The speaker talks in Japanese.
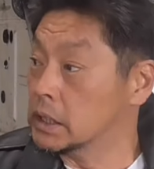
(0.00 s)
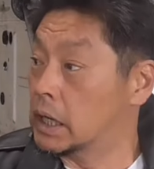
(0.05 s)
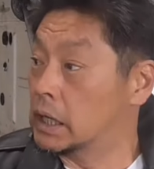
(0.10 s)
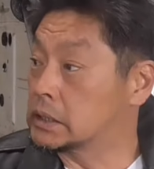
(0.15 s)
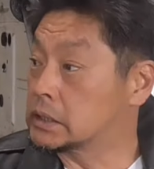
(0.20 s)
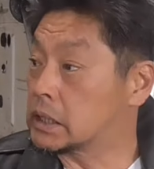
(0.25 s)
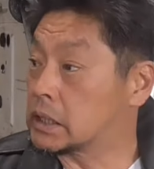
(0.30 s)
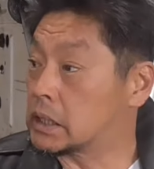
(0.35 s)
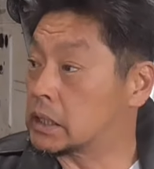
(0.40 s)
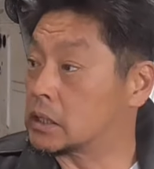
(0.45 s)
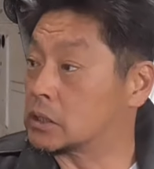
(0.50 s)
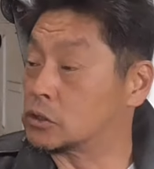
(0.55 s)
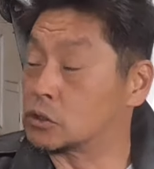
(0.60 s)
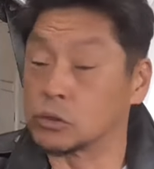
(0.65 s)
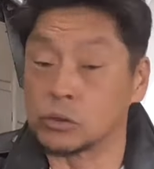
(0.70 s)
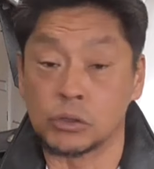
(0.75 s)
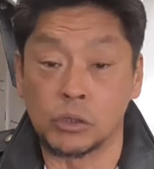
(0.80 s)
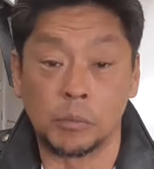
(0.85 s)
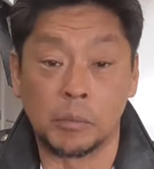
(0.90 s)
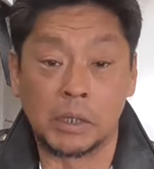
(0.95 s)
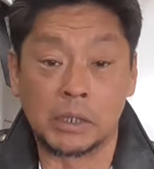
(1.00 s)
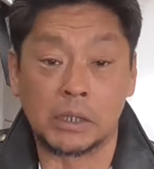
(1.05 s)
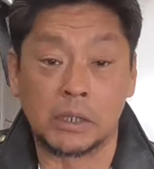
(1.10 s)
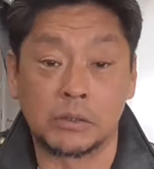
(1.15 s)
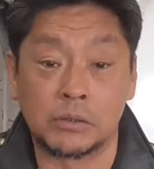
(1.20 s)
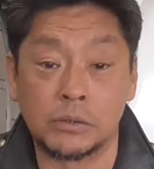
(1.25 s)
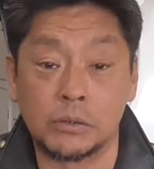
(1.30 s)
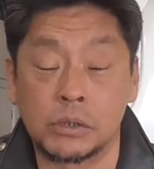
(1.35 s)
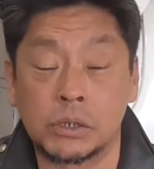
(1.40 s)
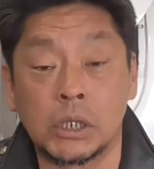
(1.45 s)
朝からちょっとまた
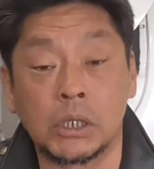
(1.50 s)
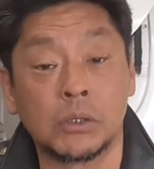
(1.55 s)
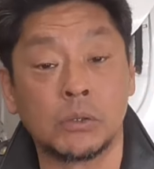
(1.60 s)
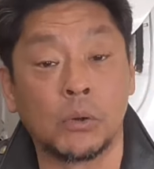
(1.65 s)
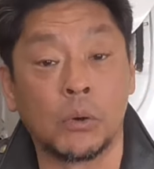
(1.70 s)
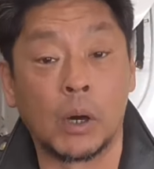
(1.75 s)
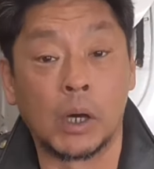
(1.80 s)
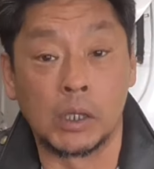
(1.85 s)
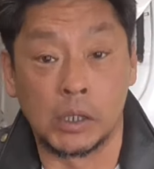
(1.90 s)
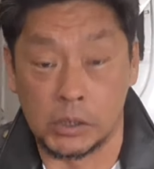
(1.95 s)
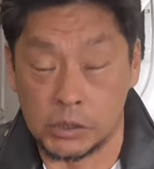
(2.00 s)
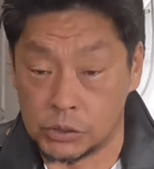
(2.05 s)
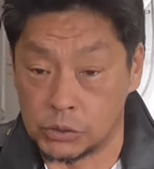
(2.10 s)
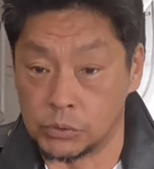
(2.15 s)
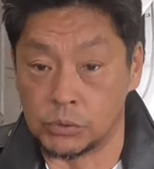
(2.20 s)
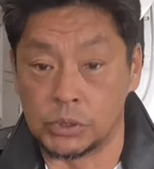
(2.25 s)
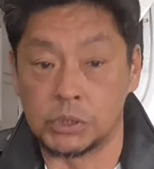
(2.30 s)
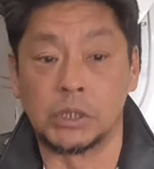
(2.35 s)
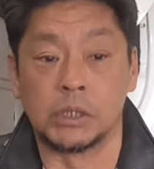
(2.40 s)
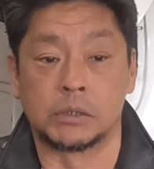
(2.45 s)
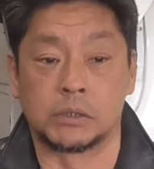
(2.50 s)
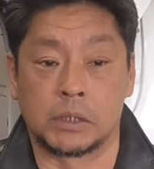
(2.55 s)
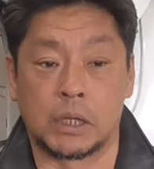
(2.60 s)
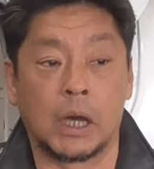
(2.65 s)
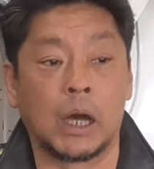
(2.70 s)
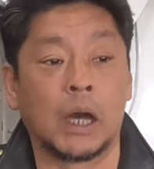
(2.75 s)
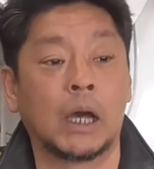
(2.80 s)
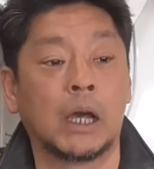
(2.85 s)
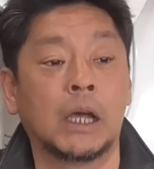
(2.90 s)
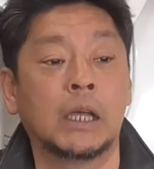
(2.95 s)
くーちゃんのお話をいいですか